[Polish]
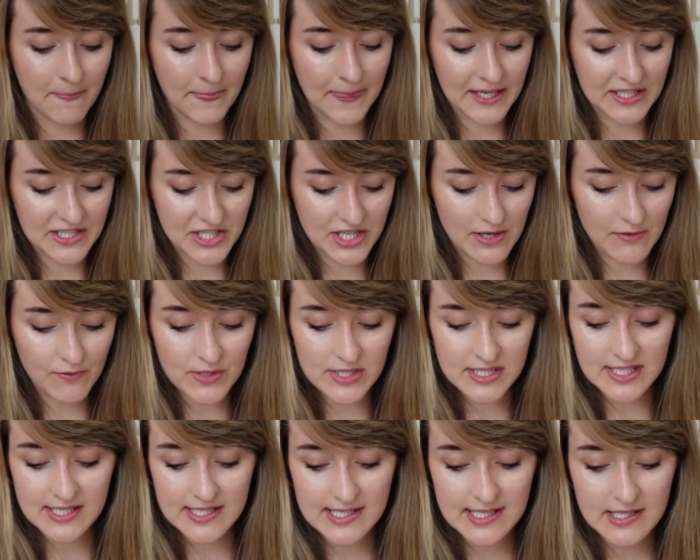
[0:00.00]
Także ja
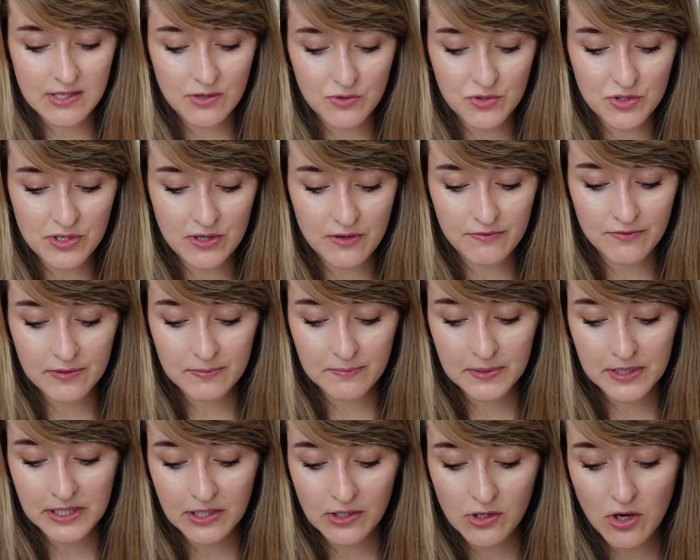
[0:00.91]
właśnie chcę się już
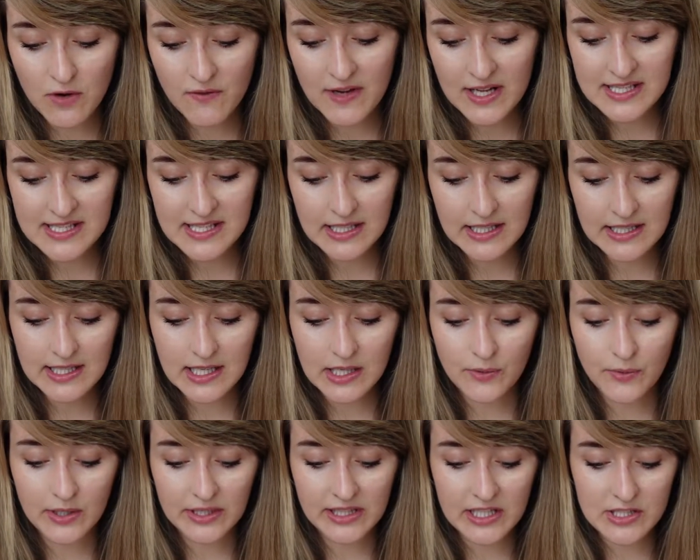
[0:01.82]
wypilingować i
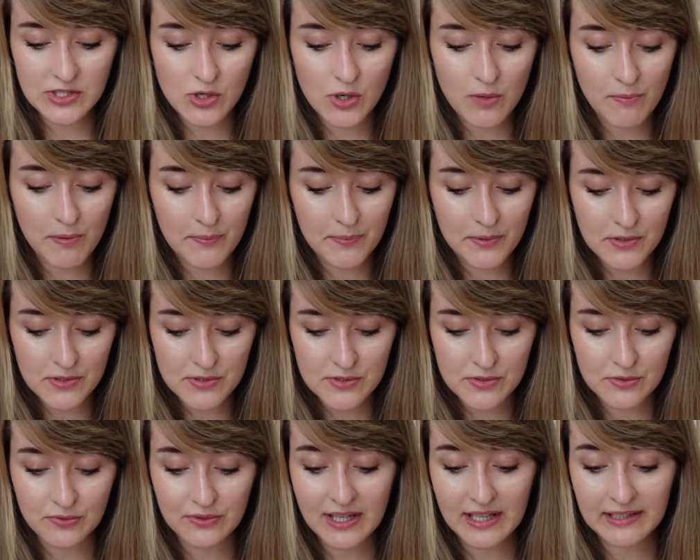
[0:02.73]
nakładać go po
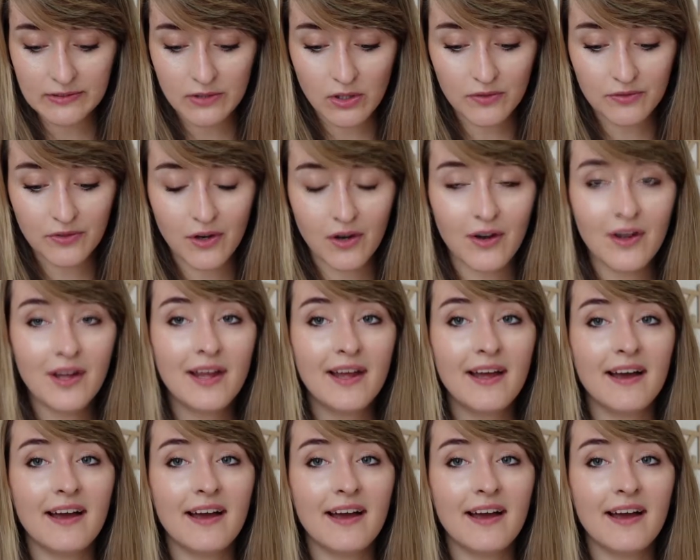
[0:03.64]
prostu na nowo,